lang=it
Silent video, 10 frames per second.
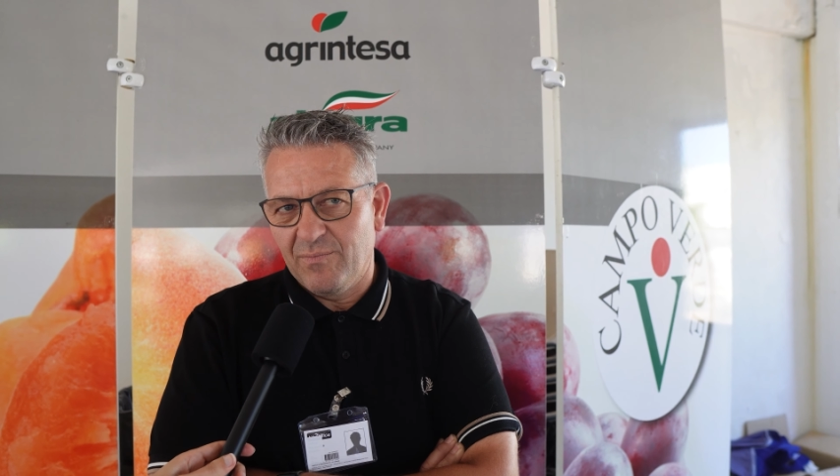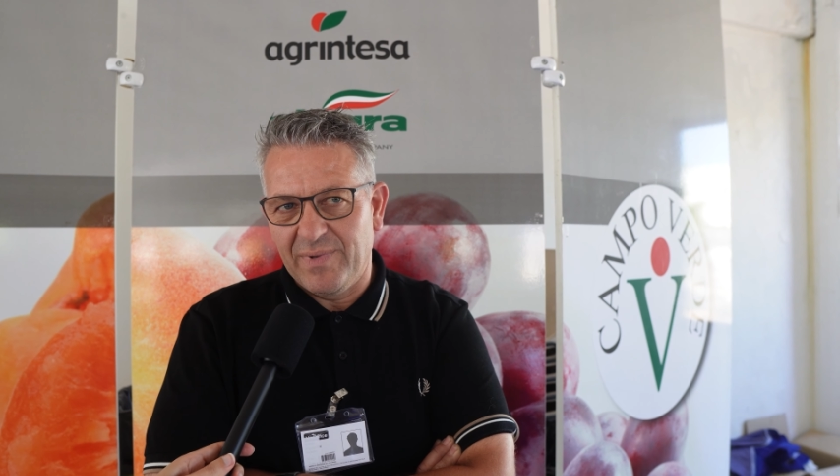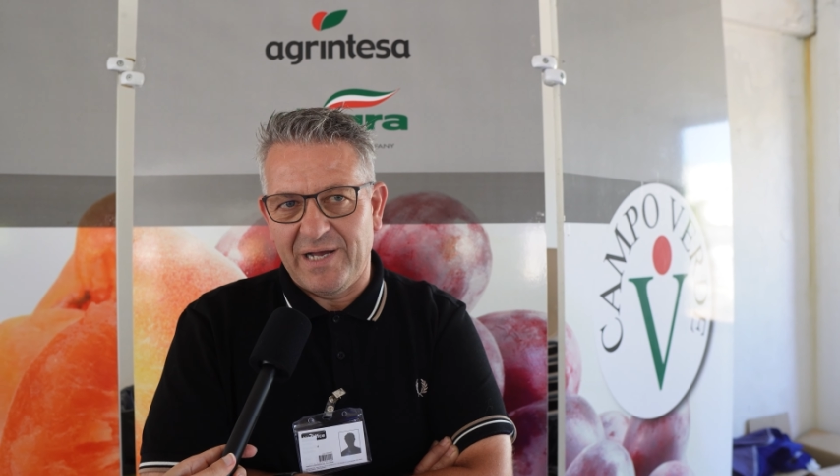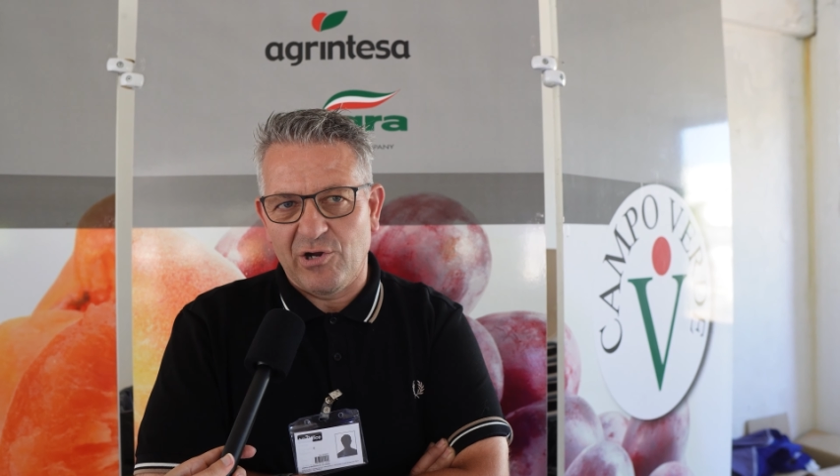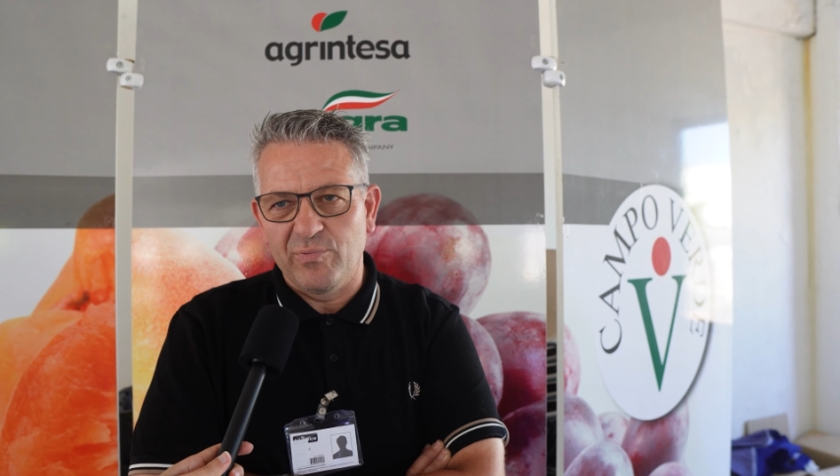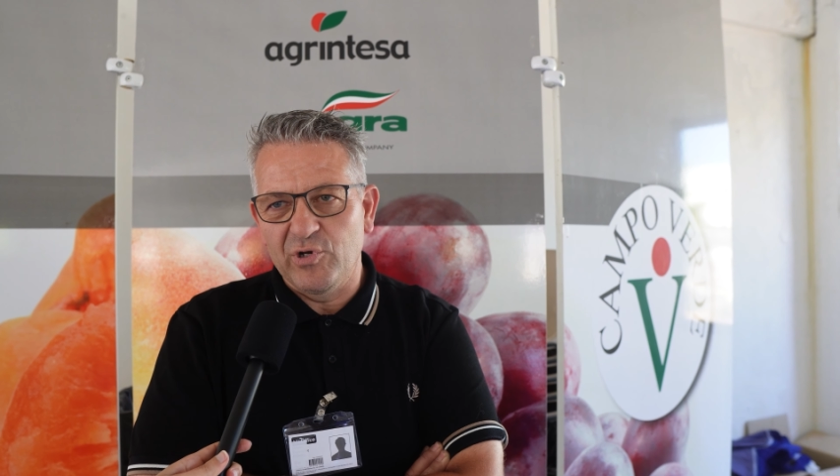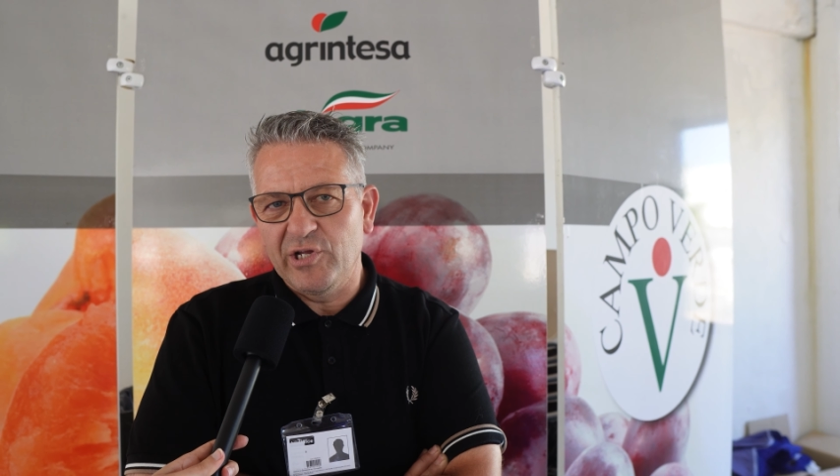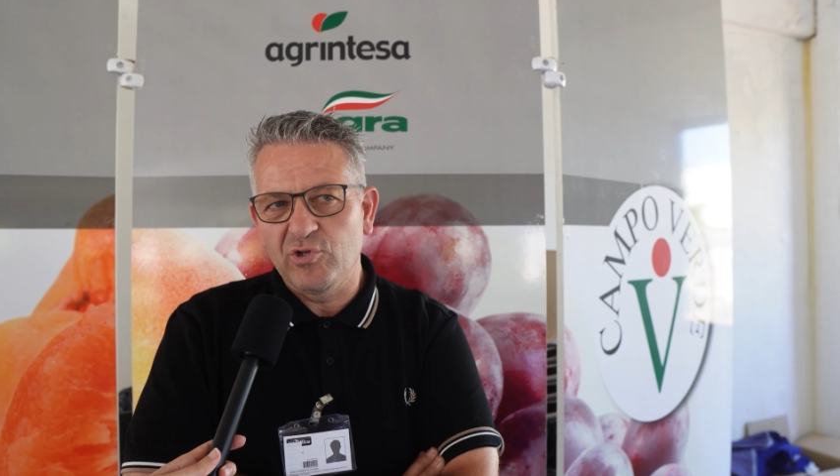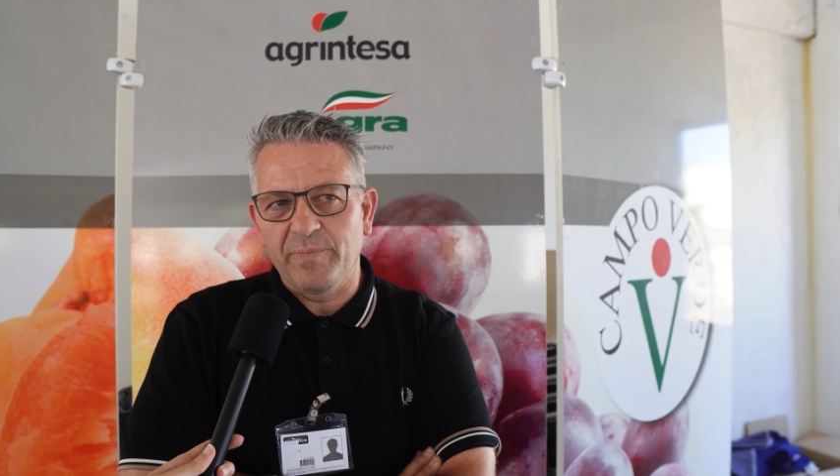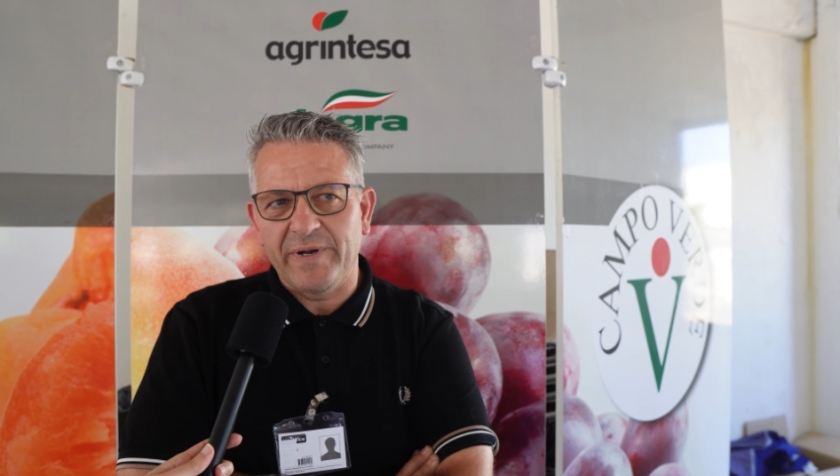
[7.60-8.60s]
Ma come ho
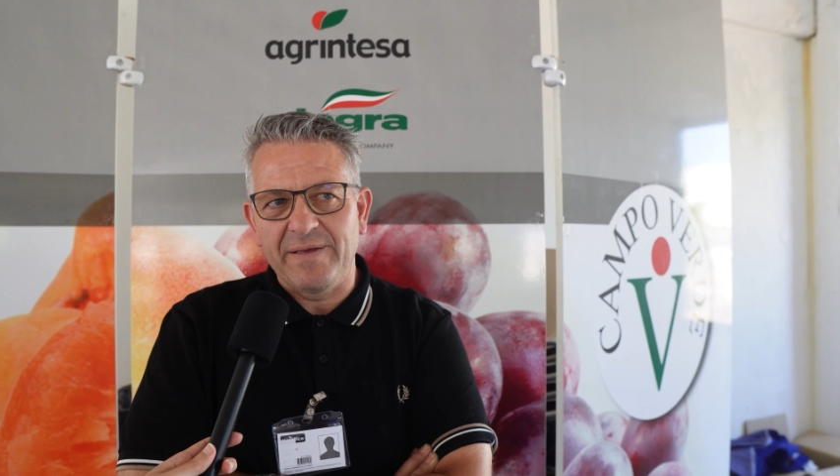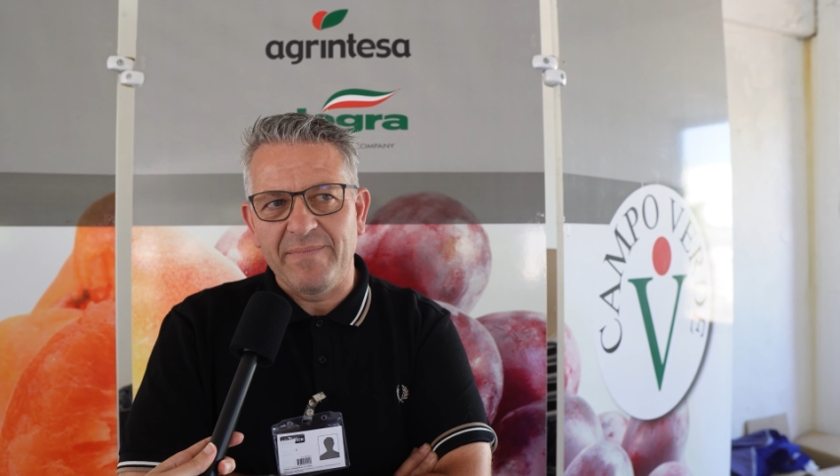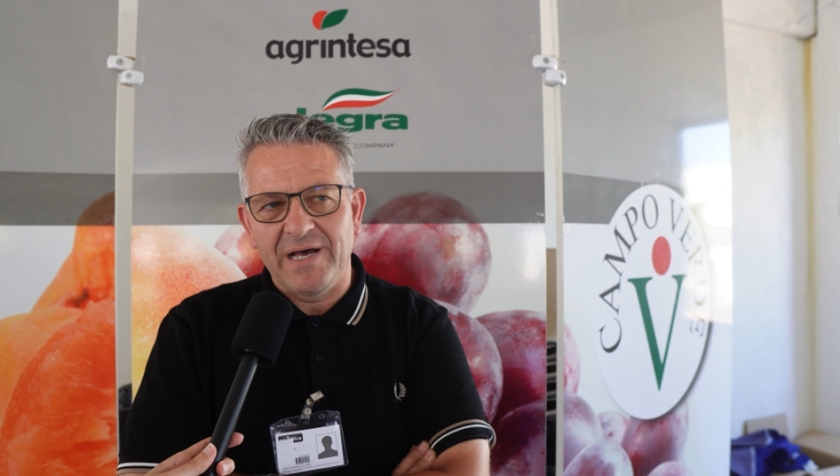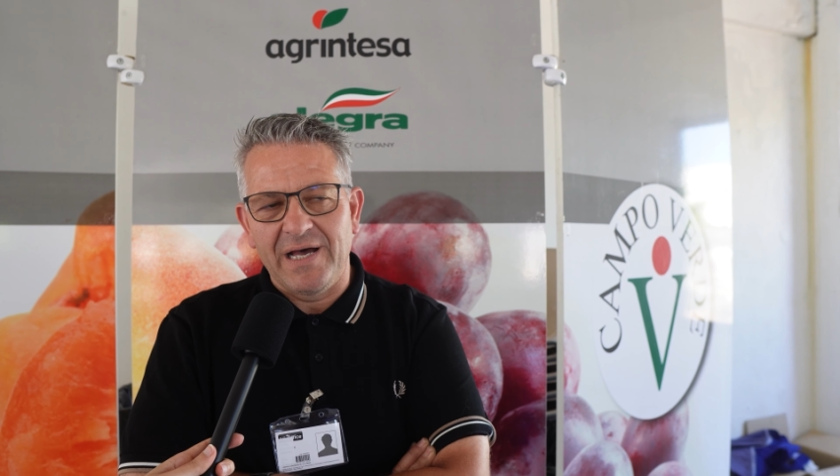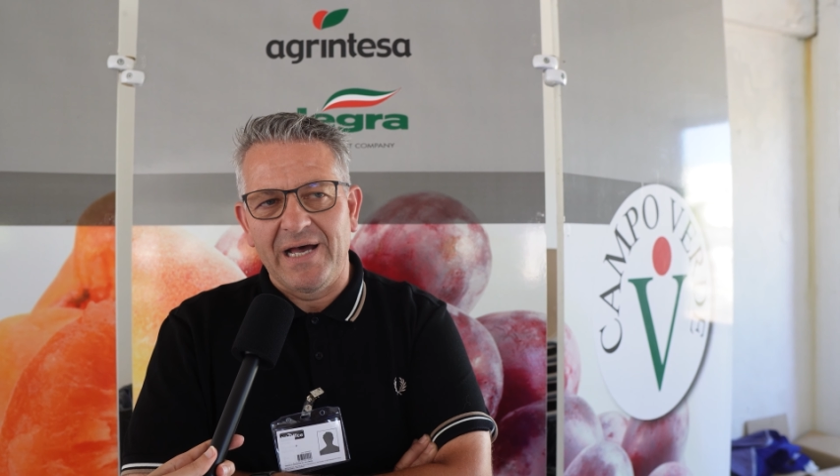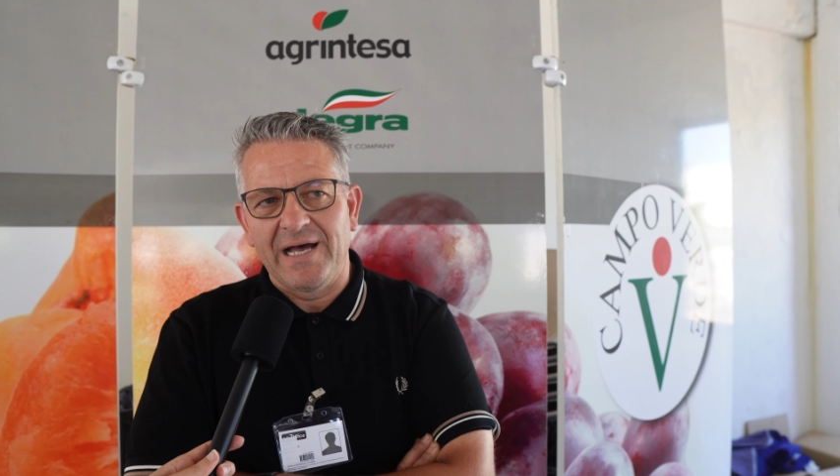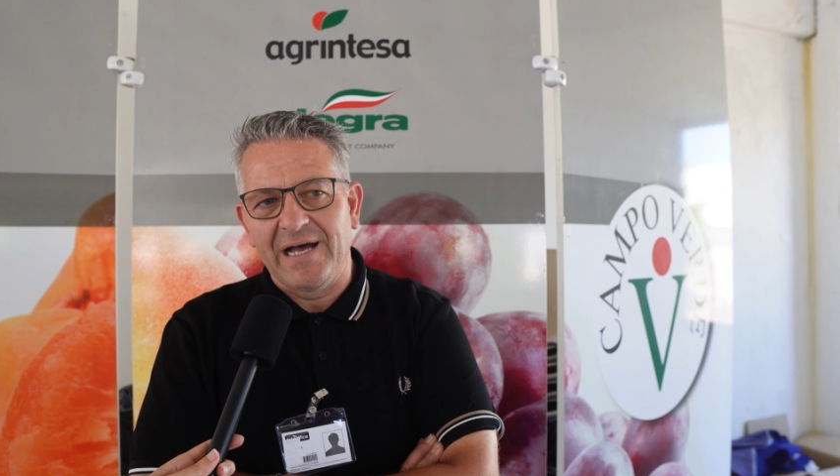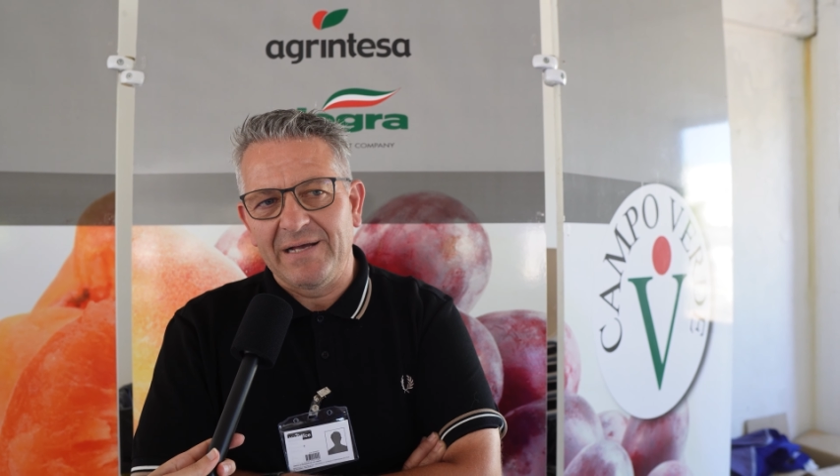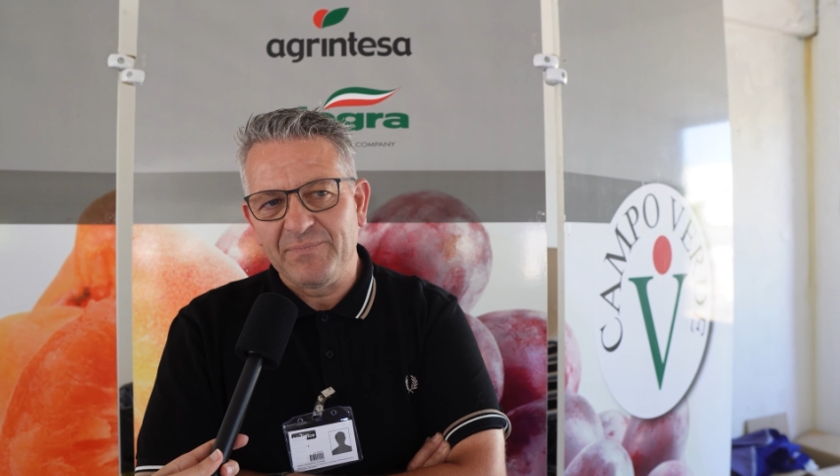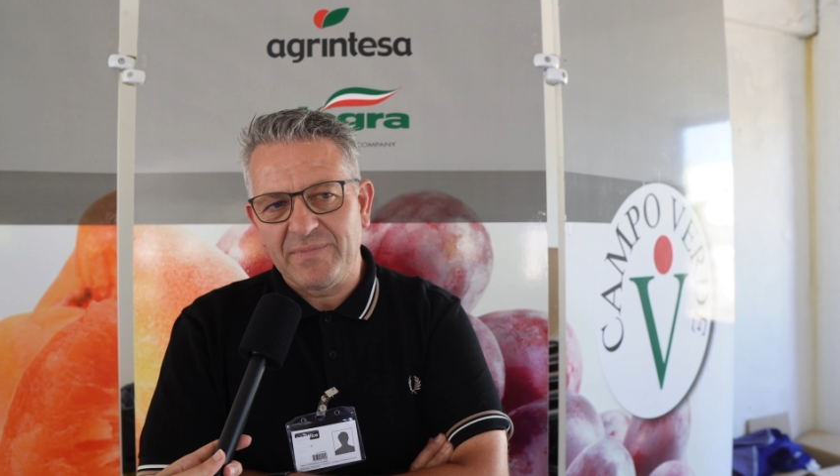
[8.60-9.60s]
detto
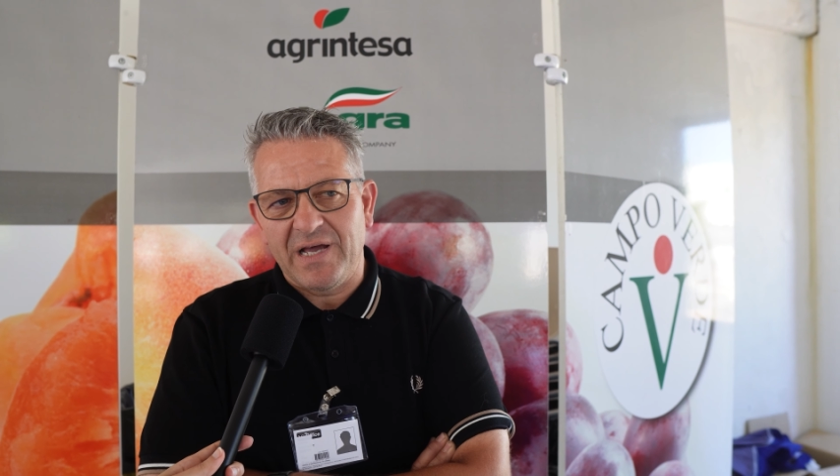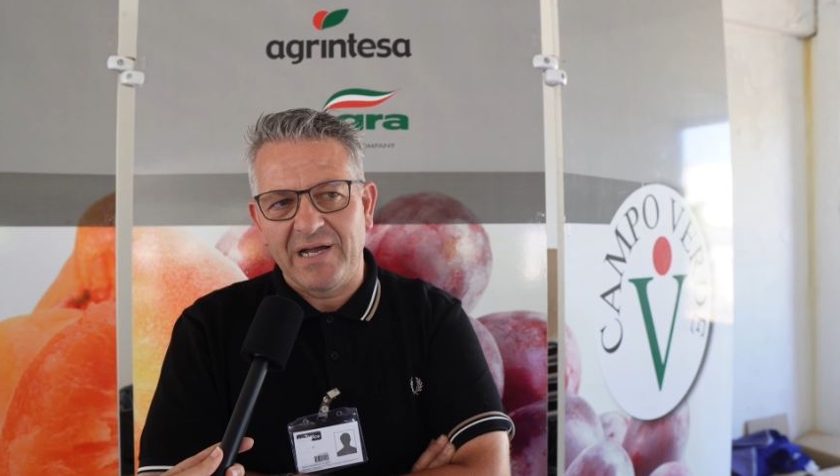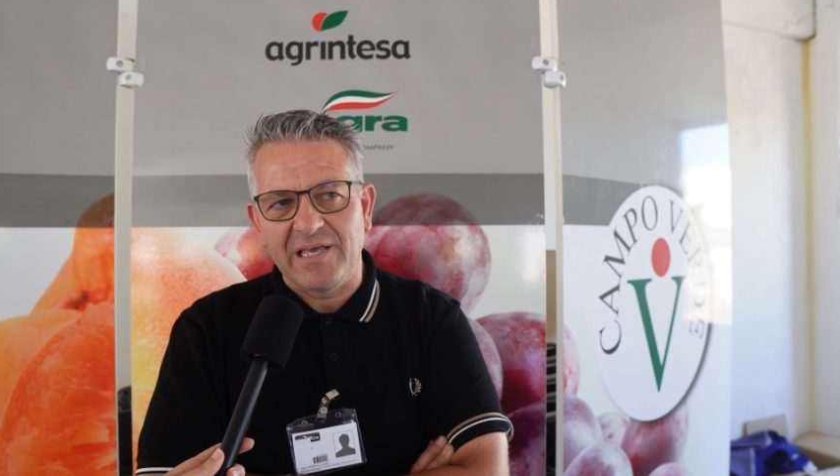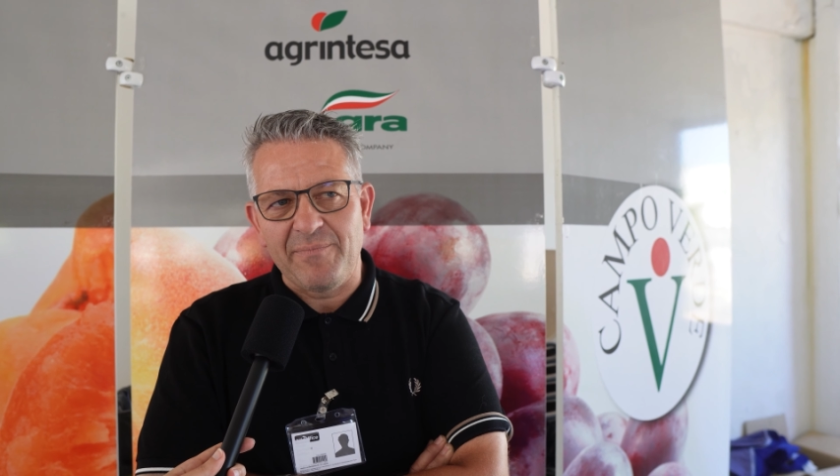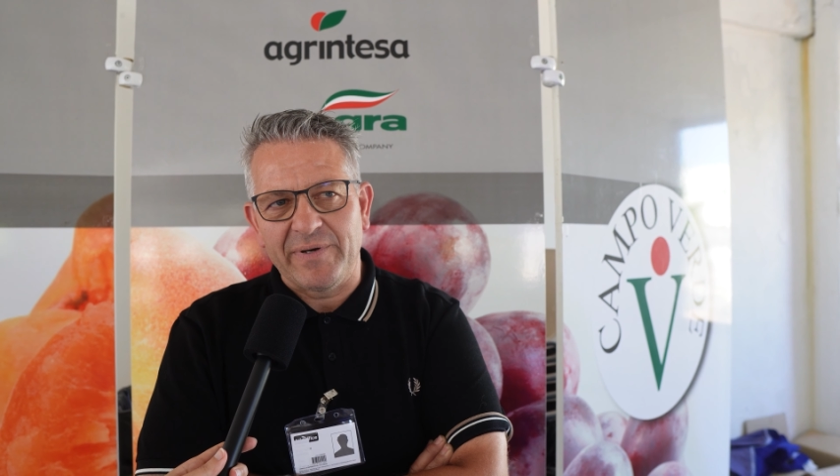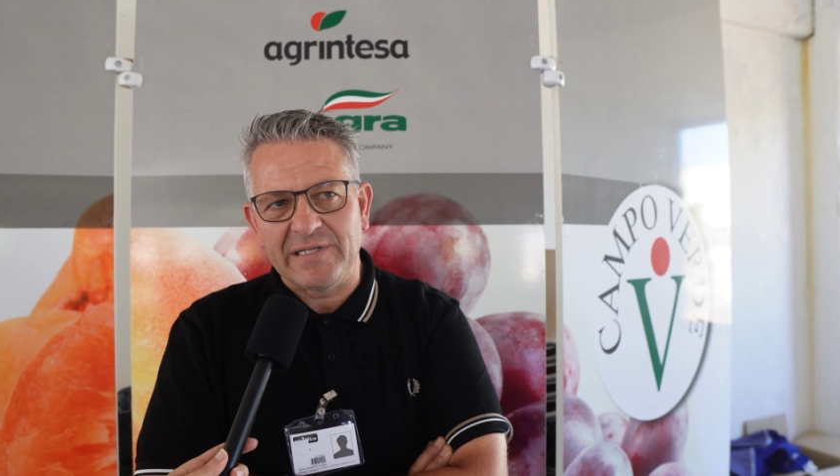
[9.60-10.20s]
prima a chi, a